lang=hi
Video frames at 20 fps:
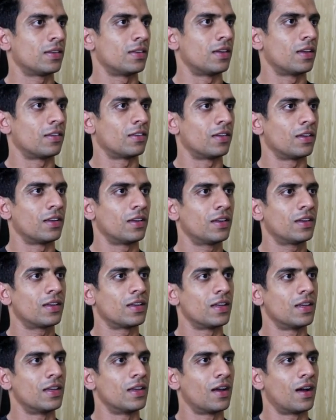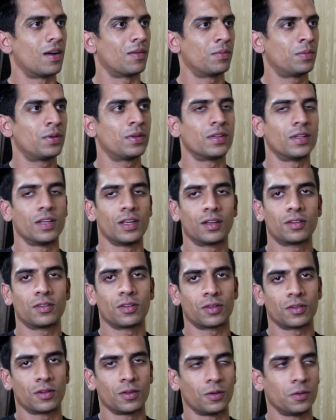जैसे कि आप देख
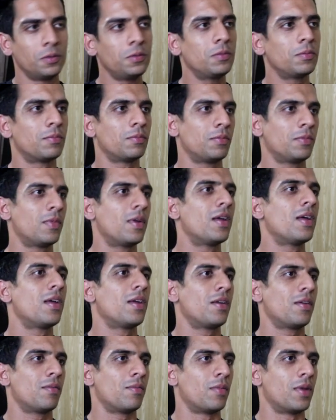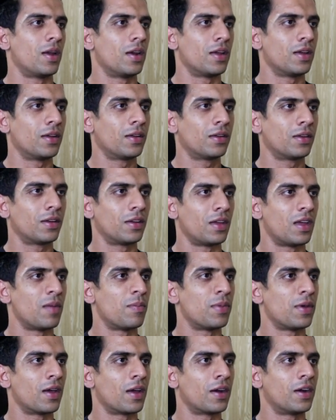सकते हो मैंने ये
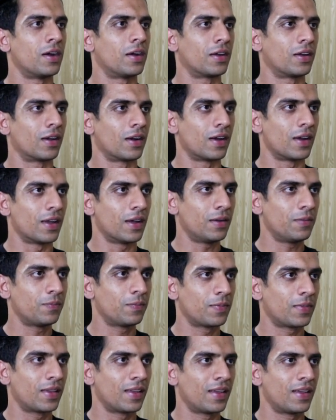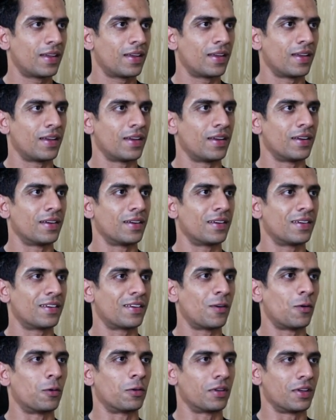पी आर हिट कर लिया एंड
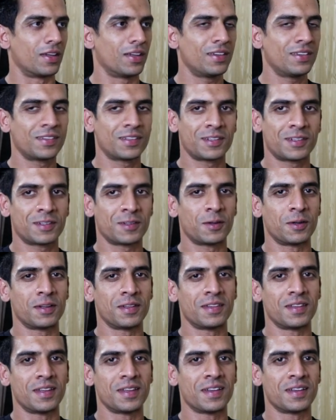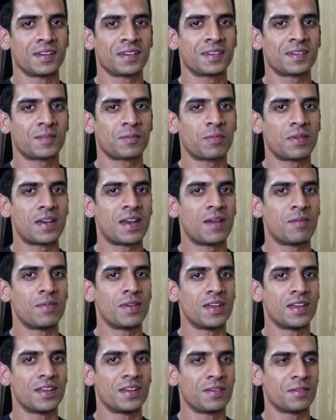ओके okay, थोड़ी सी
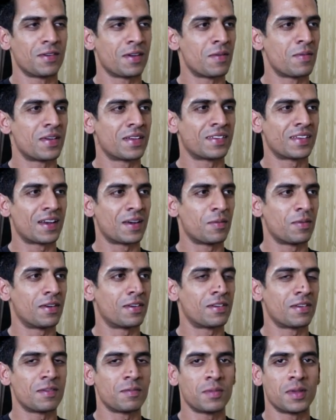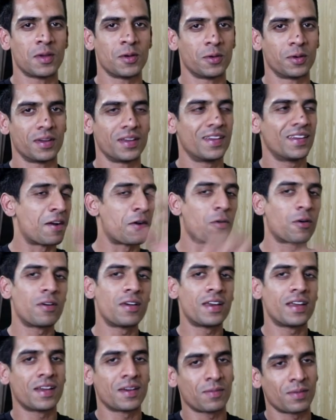पंजाबी वे में सेलिब्रेशन भी होगी
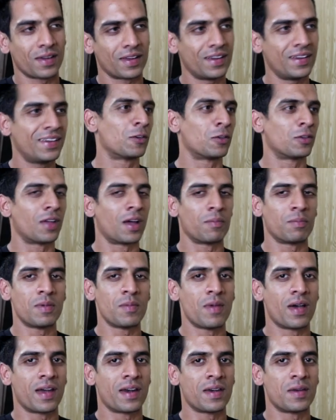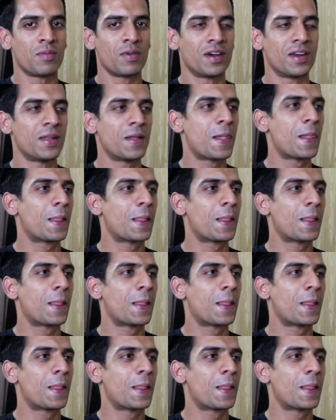कंट्रोल नहीं कर पाया सो थापी मारनी पड़ी